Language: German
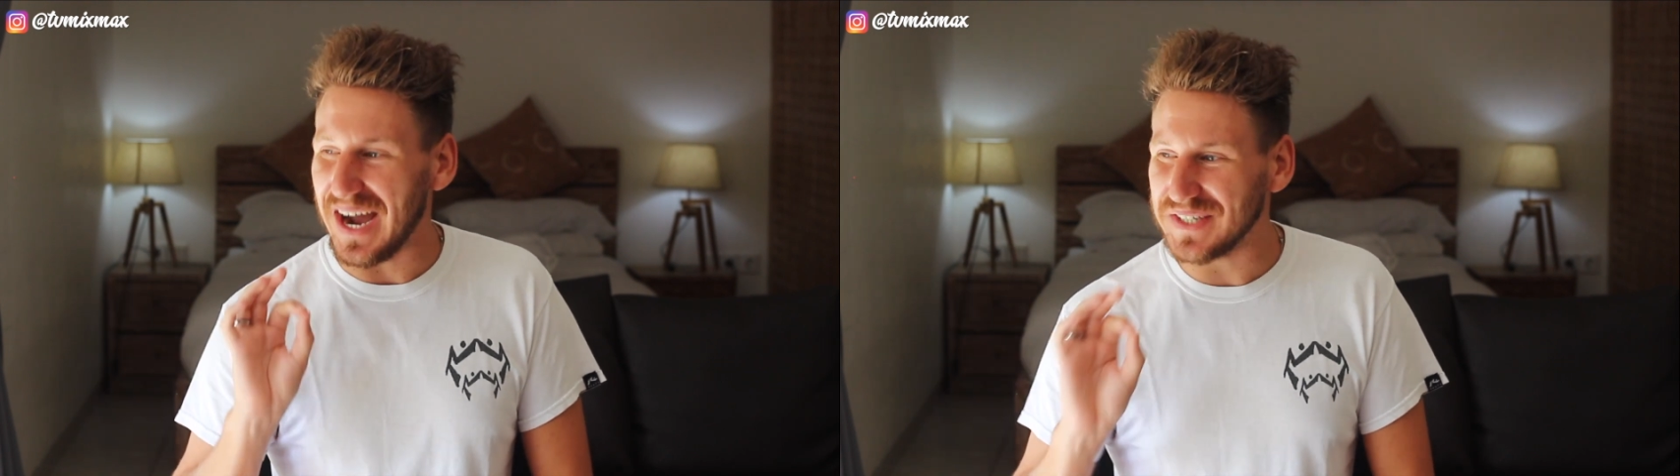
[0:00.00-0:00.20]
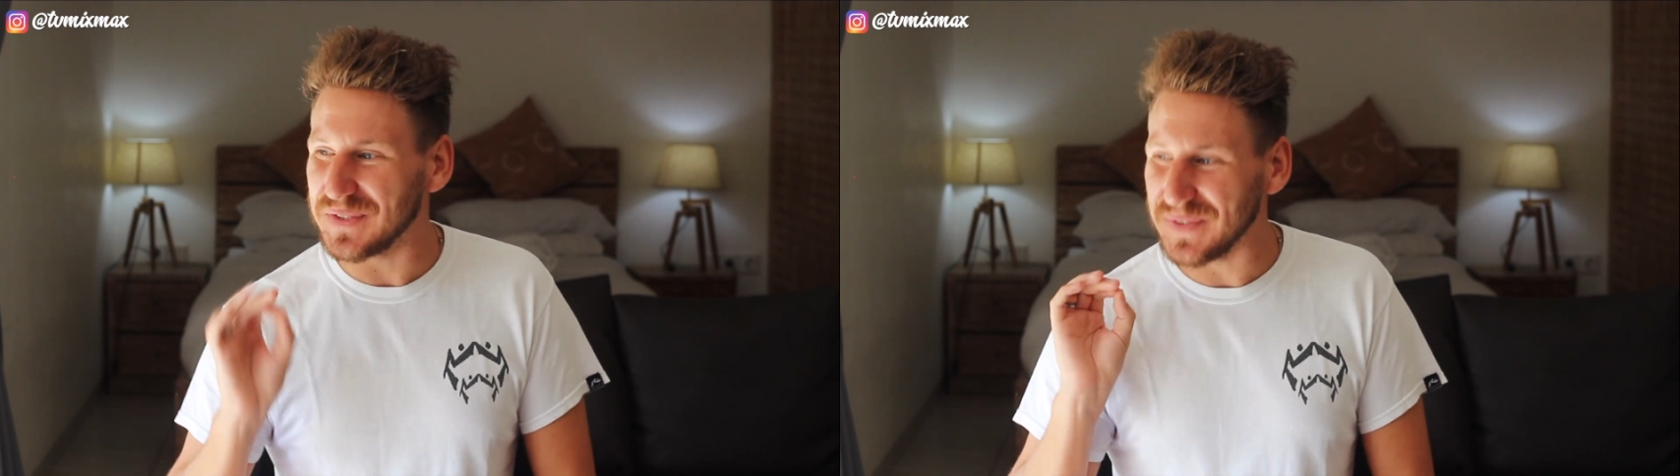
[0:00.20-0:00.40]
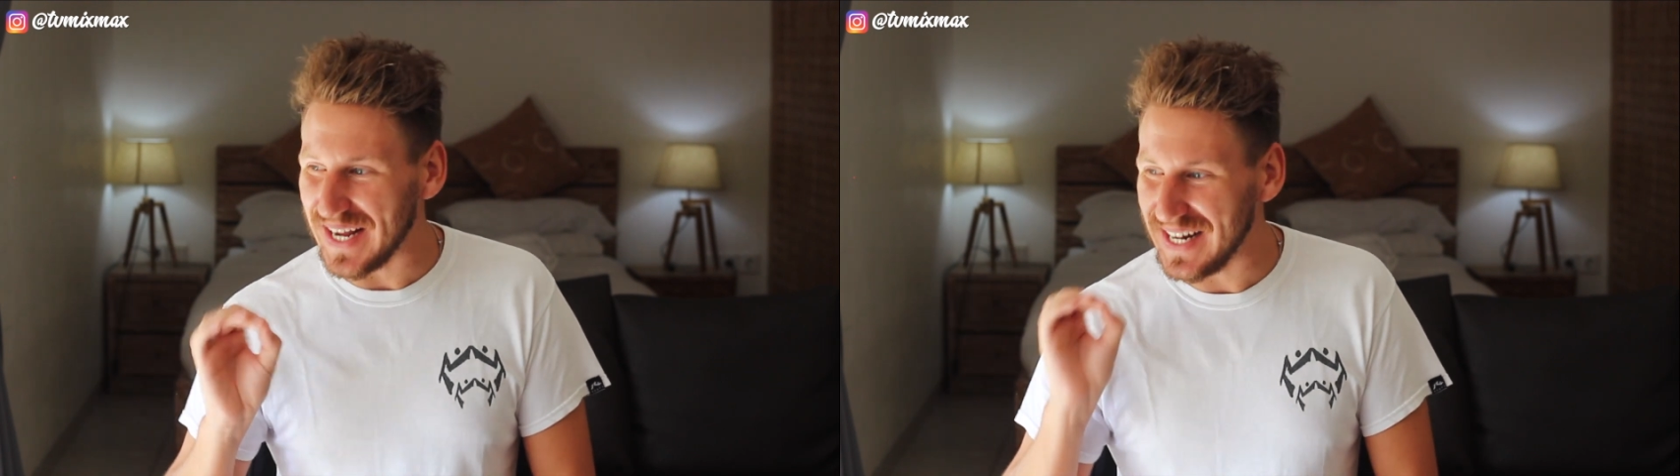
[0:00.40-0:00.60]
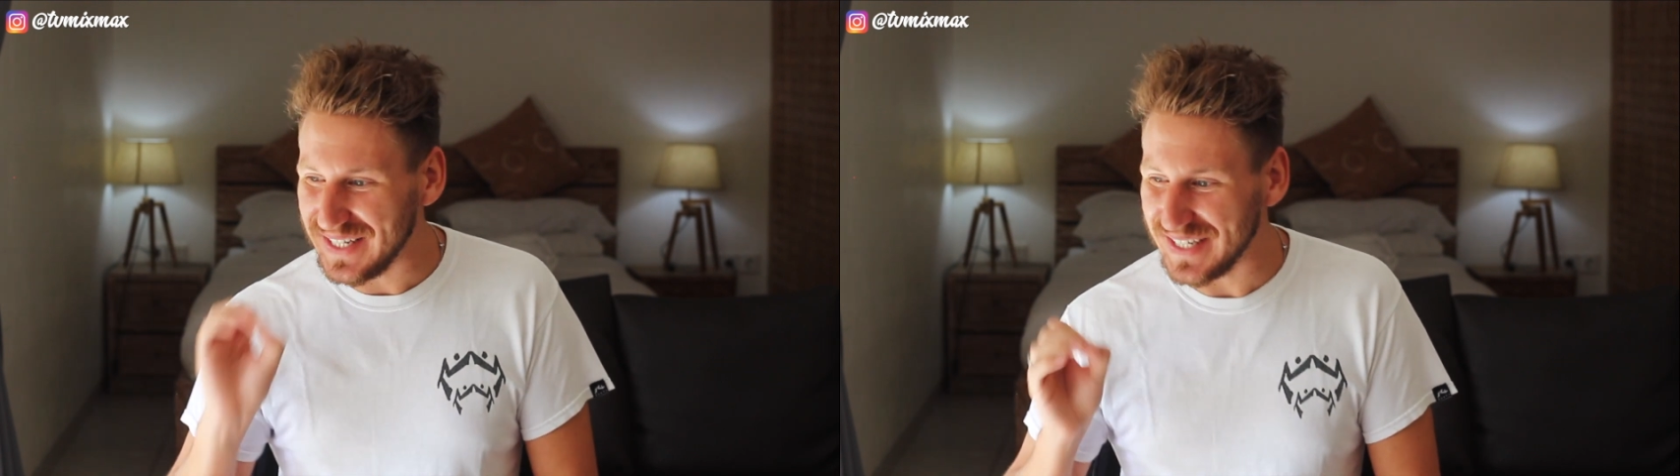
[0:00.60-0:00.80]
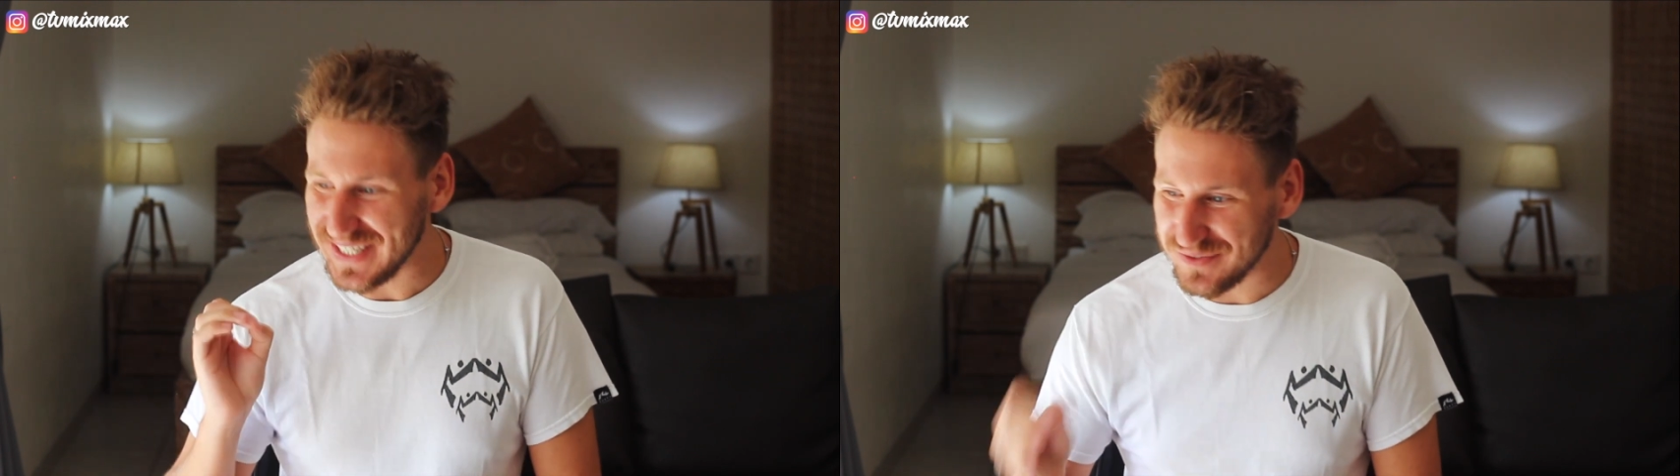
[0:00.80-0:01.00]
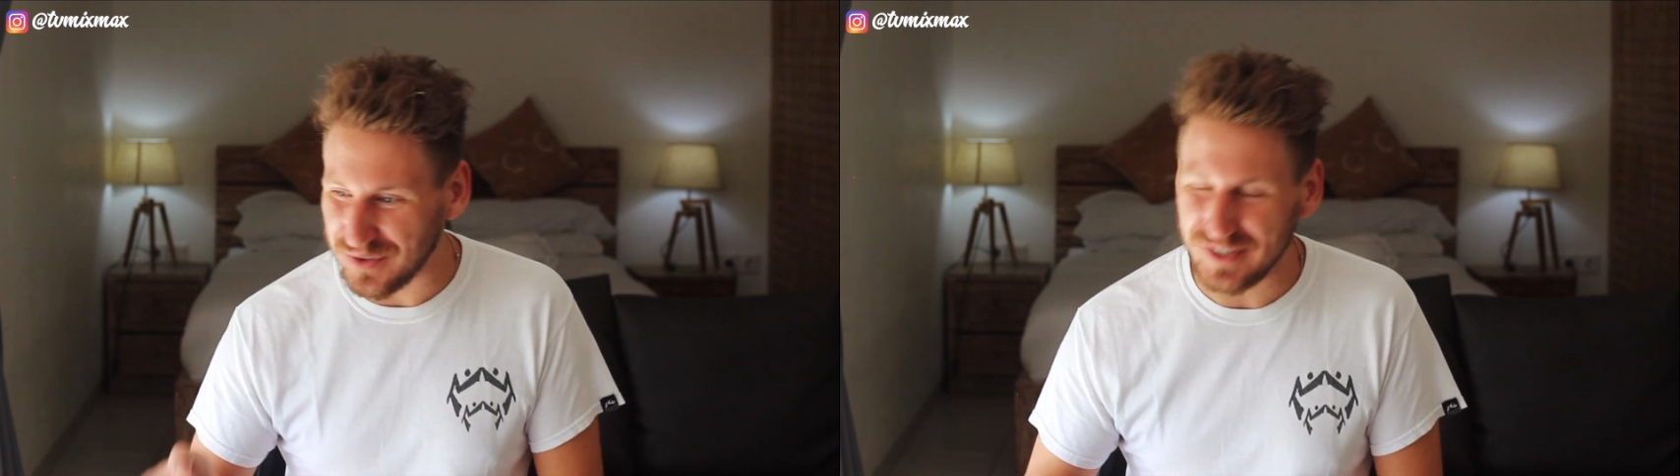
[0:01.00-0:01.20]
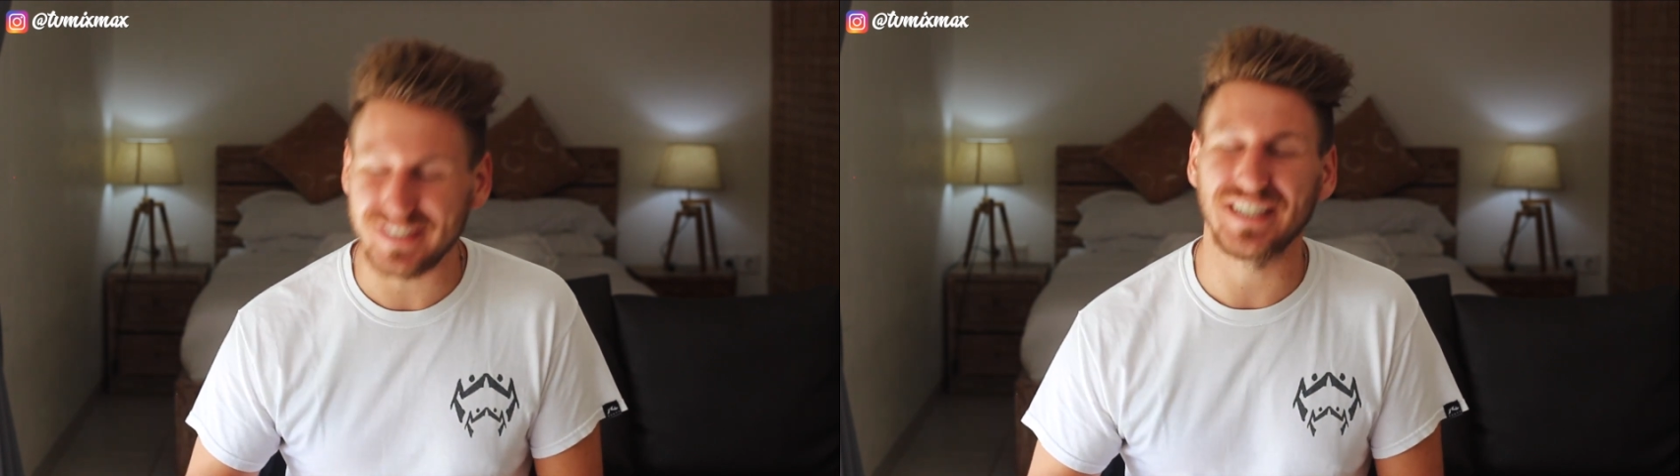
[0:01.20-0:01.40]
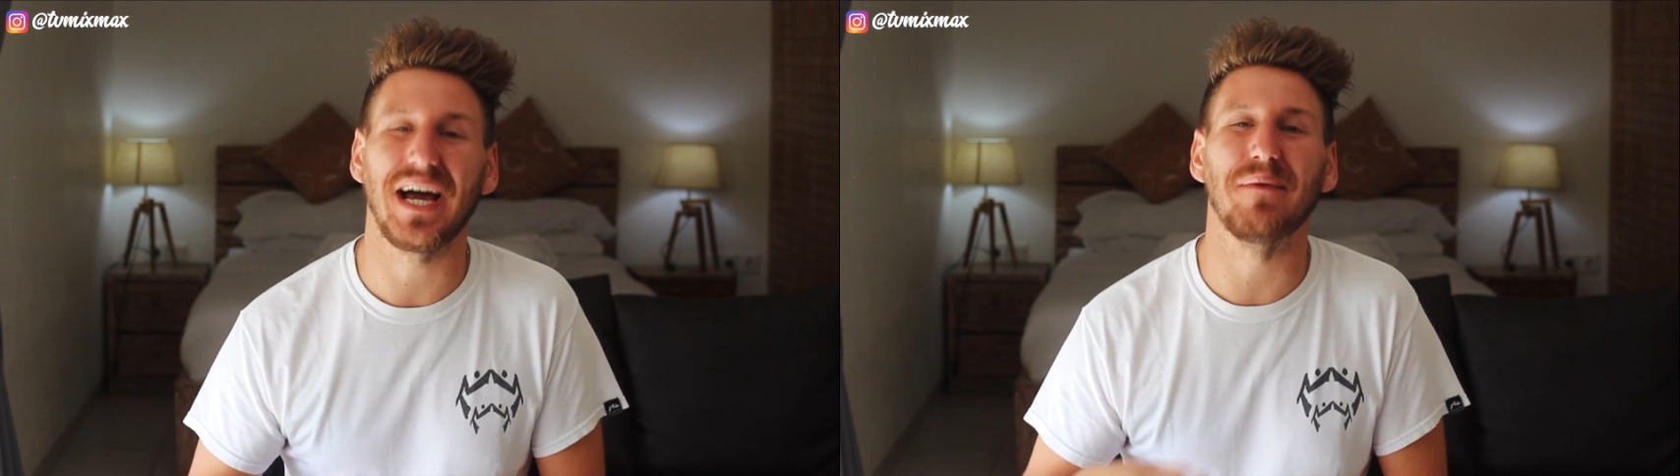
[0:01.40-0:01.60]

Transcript: aktuell nicht vorstellen,